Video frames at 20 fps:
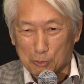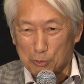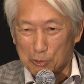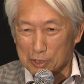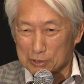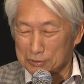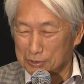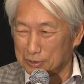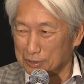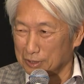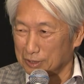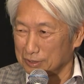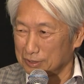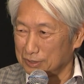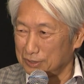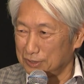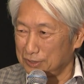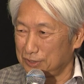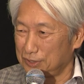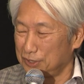怖くて
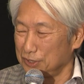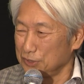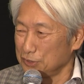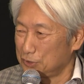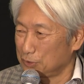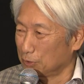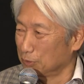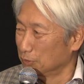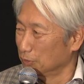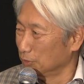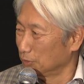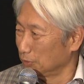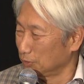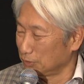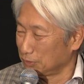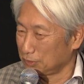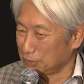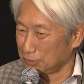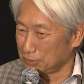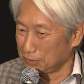緊張
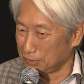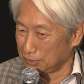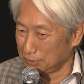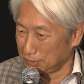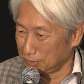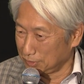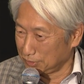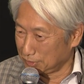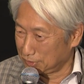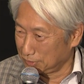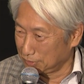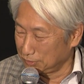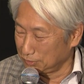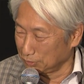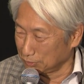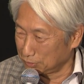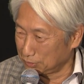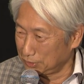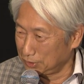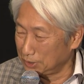する
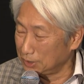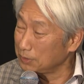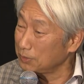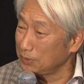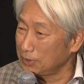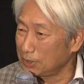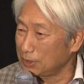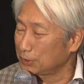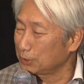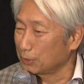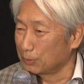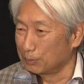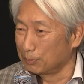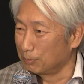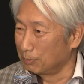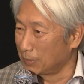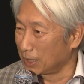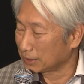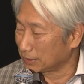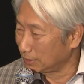のってことは
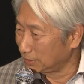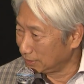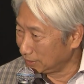全